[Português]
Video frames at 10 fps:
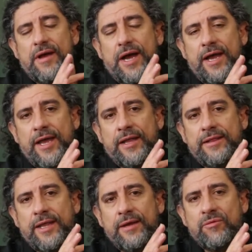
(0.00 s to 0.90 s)
é,
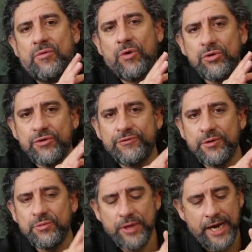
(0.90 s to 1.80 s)
tem um outro
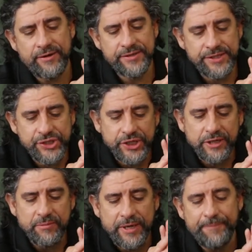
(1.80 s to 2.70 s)
formulário que se
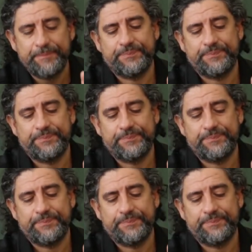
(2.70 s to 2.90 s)
chama